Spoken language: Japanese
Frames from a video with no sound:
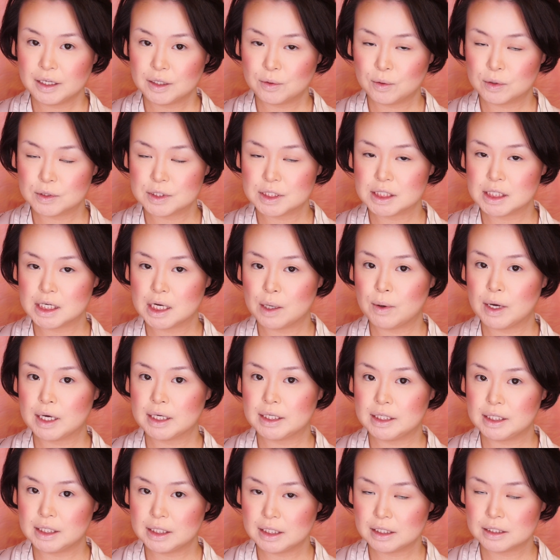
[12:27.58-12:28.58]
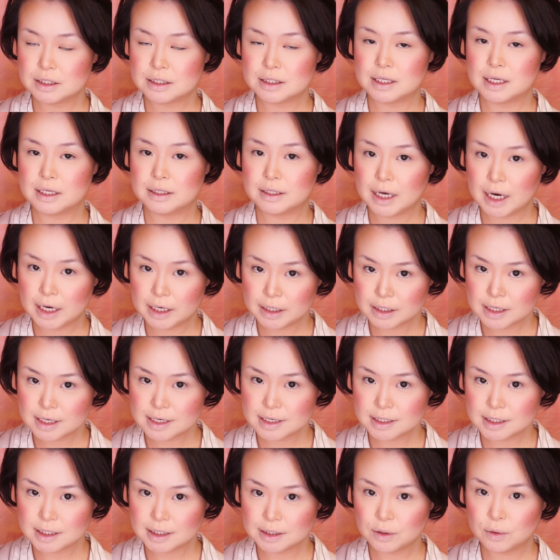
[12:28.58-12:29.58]
い、こちらはイギリスで大
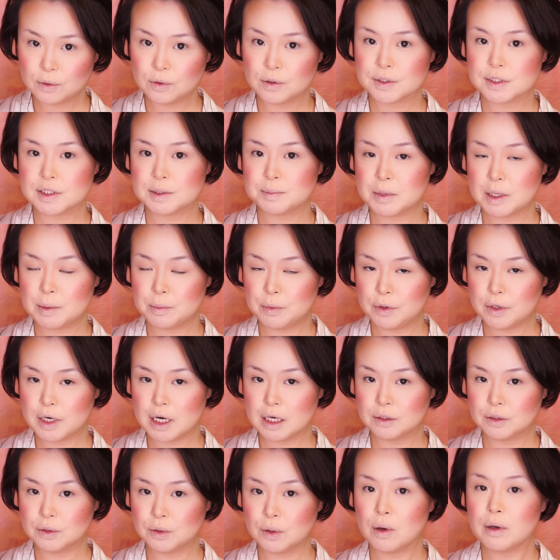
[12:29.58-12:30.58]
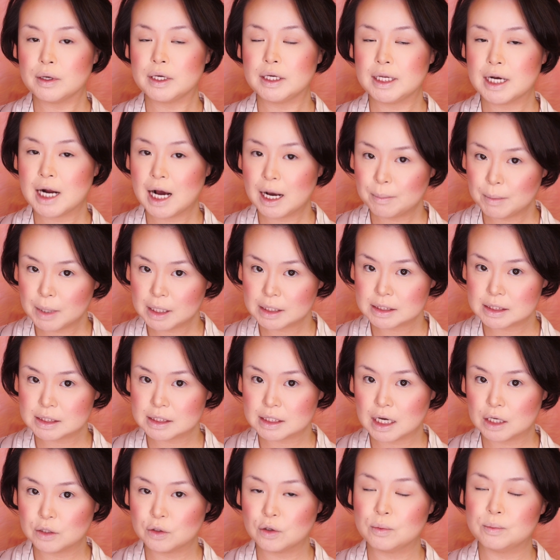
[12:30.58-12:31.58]
人気のコスメブランド、
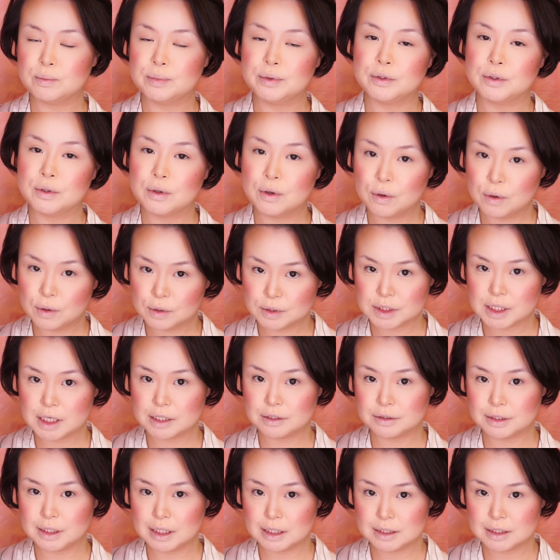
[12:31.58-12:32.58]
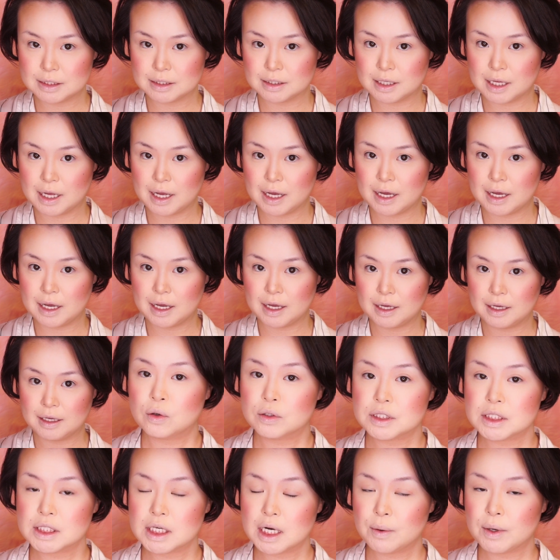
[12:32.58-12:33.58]
イラマスカのブロージェルですね。
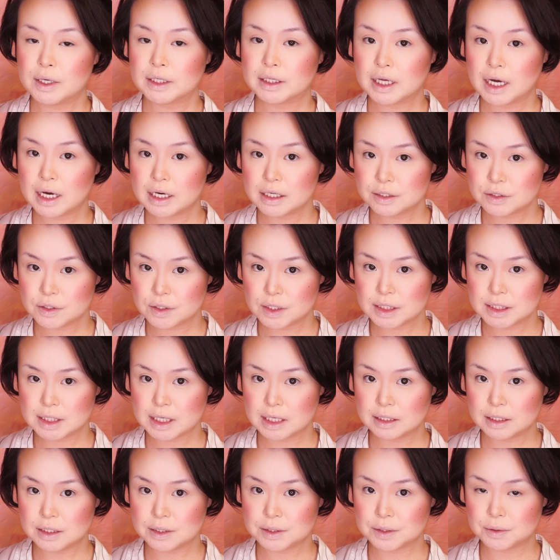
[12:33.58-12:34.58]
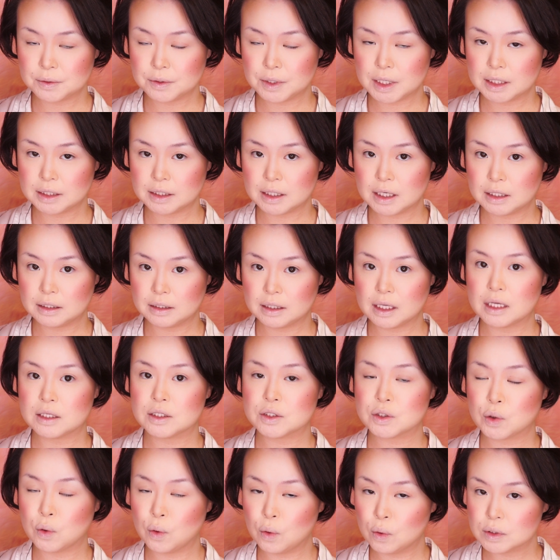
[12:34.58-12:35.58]
こちらは耐水性に優れていて、
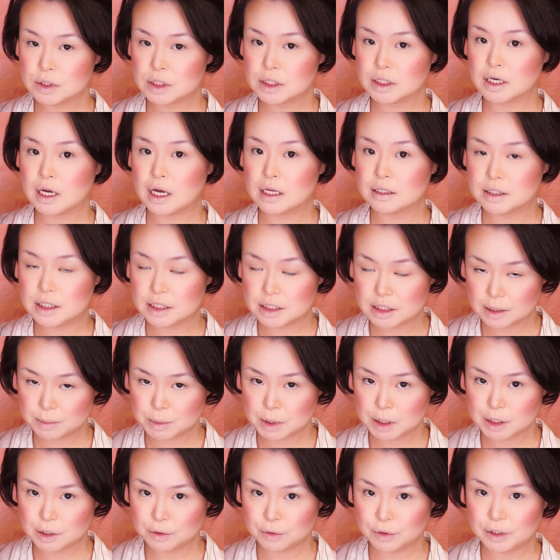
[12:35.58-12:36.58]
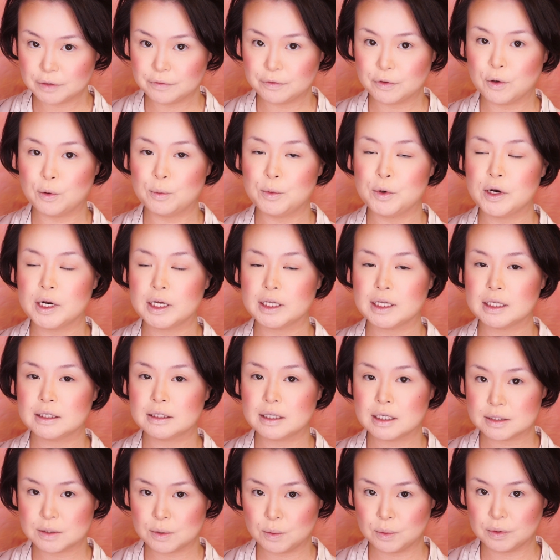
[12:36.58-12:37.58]
長時間にじみにくいフォーミュラなん
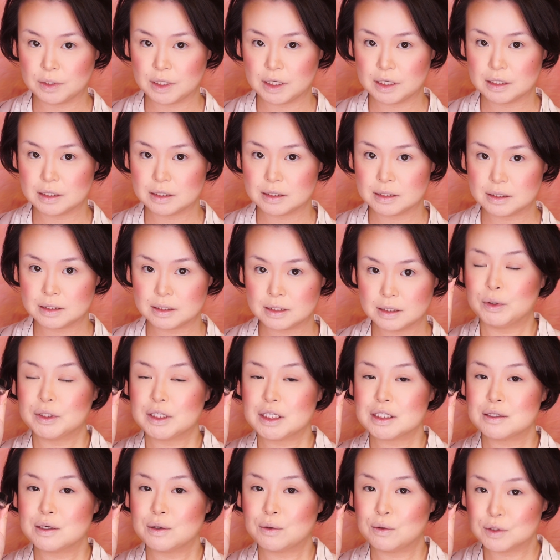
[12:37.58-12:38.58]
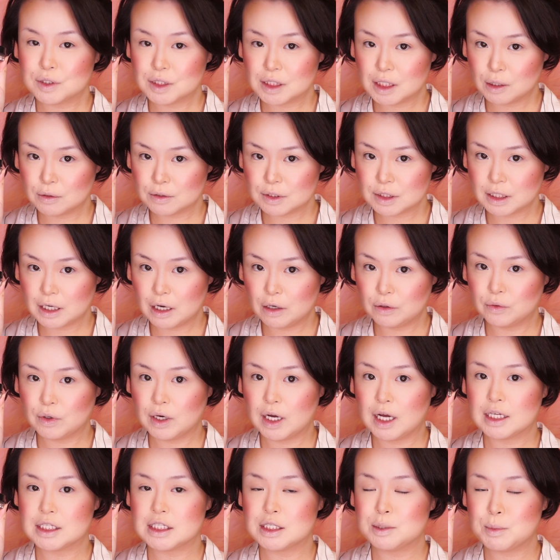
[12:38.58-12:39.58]
だそうです。私はこちらを使うの
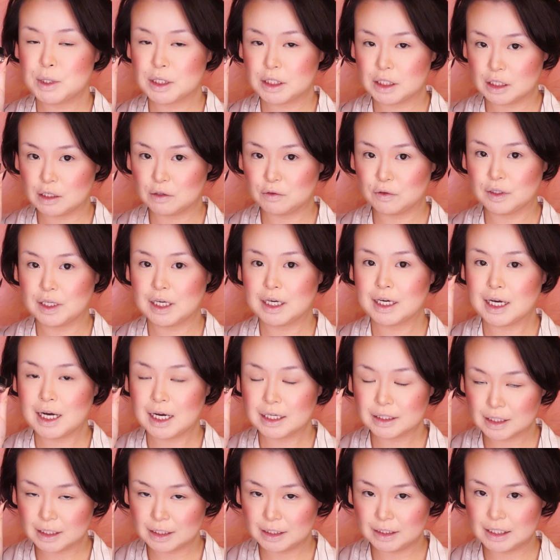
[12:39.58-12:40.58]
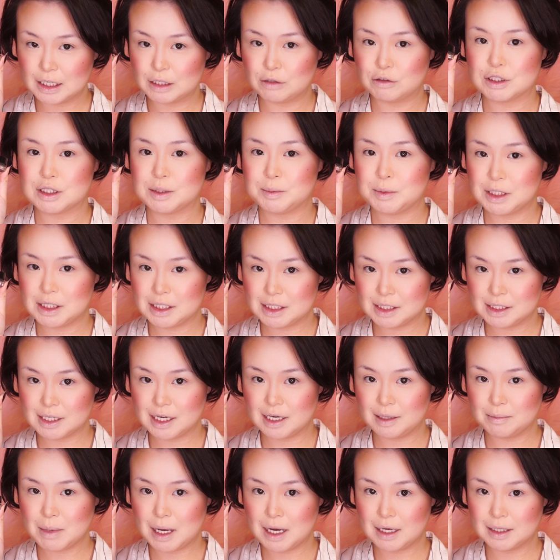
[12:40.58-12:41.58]
が初めてなので、かなり楽しみにし
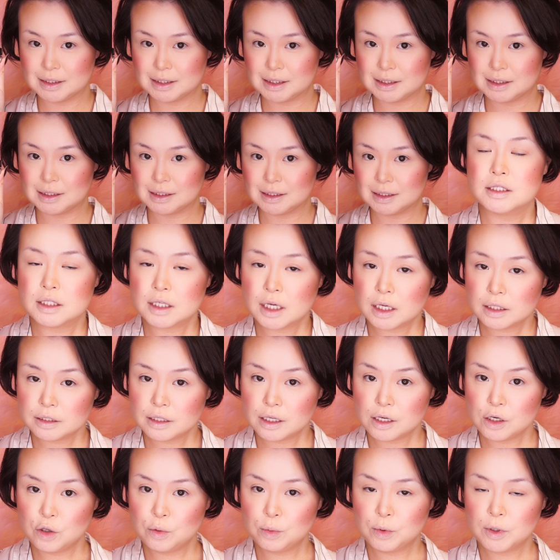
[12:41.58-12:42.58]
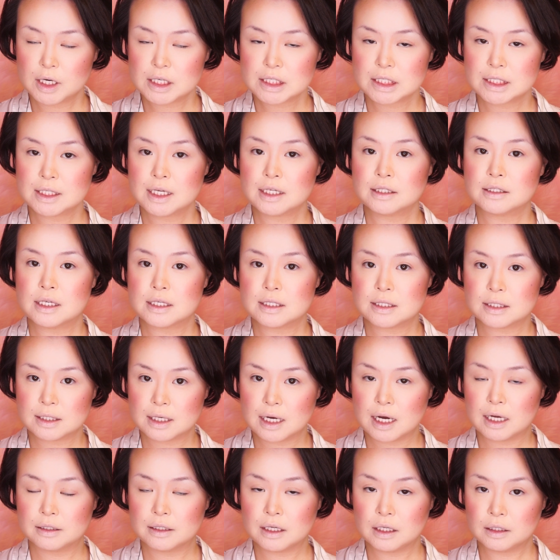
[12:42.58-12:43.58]
ています。使っていくブラシなんです
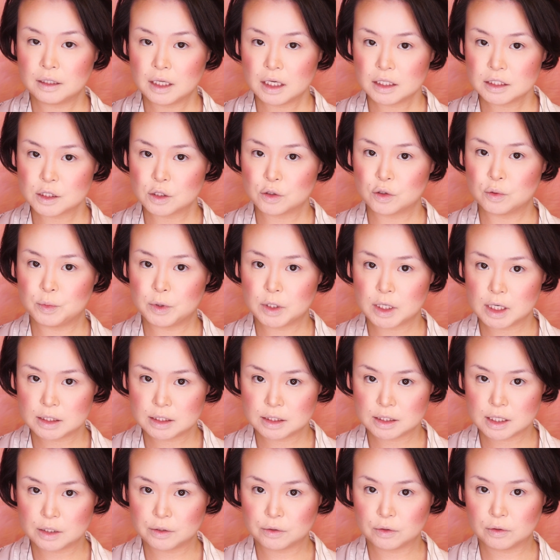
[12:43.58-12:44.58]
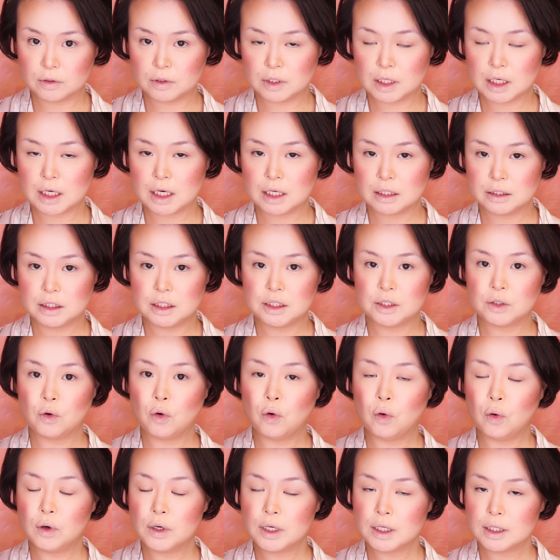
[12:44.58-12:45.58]
が、ナターシャのブラシセットの中に、
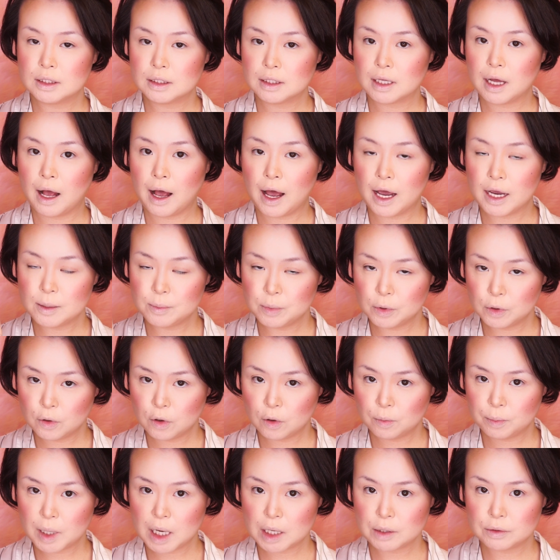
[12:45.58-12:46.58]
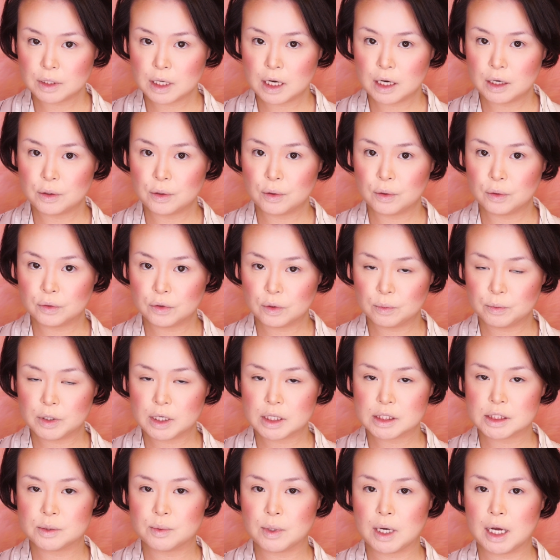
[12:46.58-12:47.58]
こういったアイブロウパウダー用の
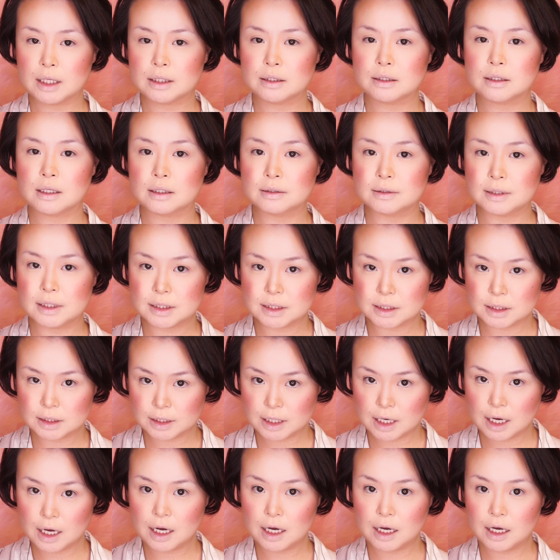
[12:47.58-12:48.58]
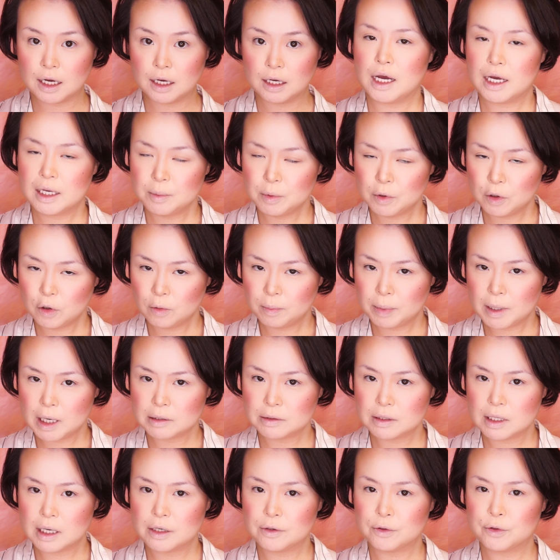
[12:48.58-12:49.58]
ブラシもあったんですが、
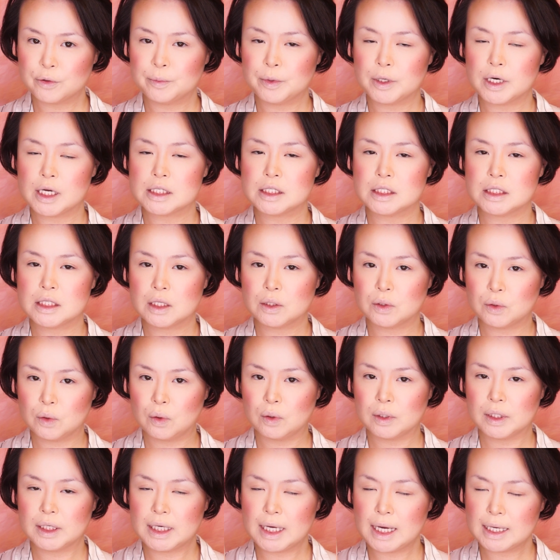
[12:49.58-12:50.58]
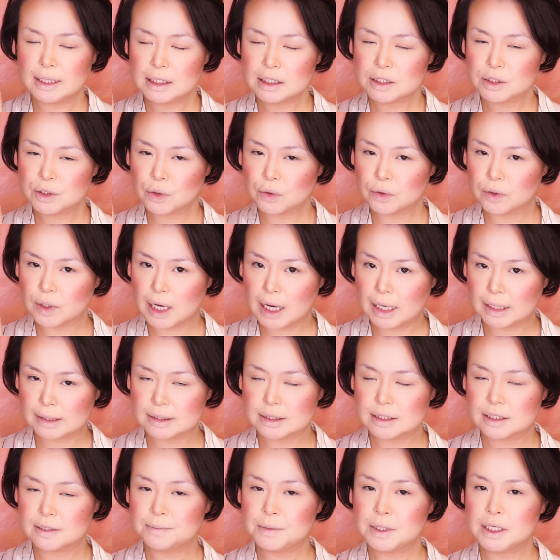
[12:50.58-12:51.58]
アイブロウパウダー用のブラシだと、毛にちょっと
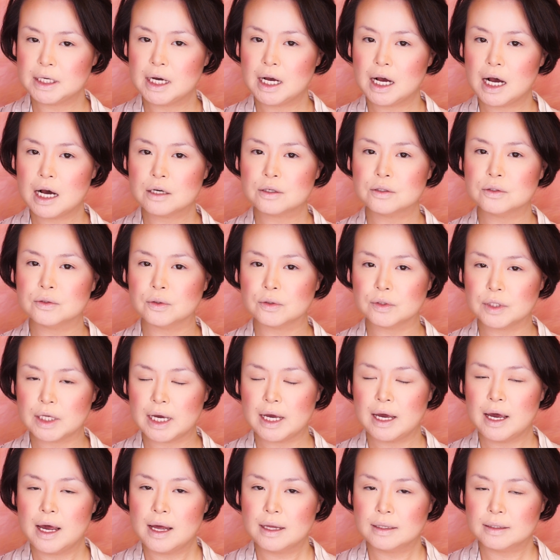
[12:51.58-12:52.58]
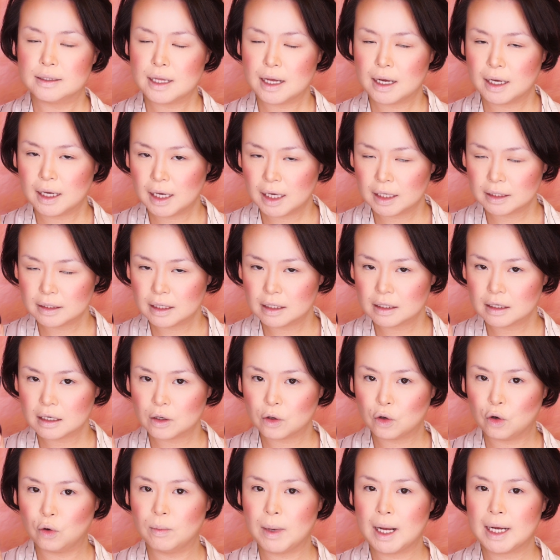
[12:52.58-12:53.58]
厚みがあるので、なかなか
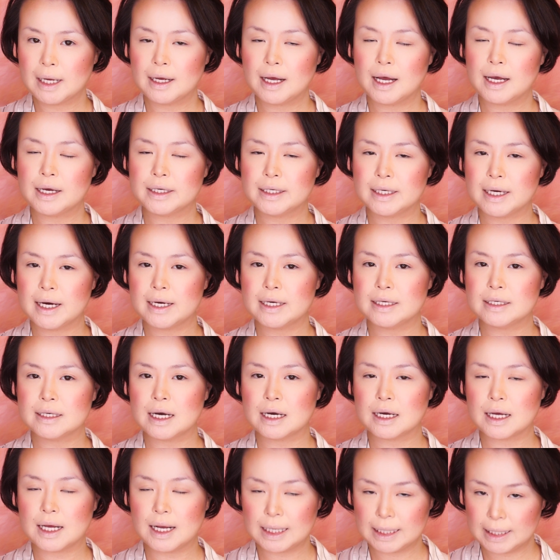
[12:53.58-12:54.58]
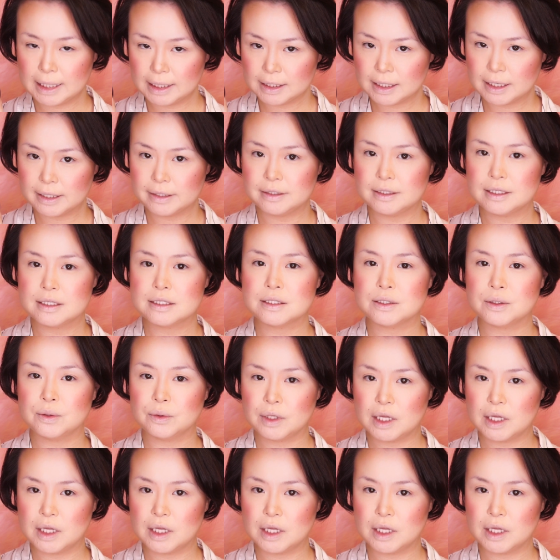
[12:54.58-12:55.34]
細かいラインが描けないんですよ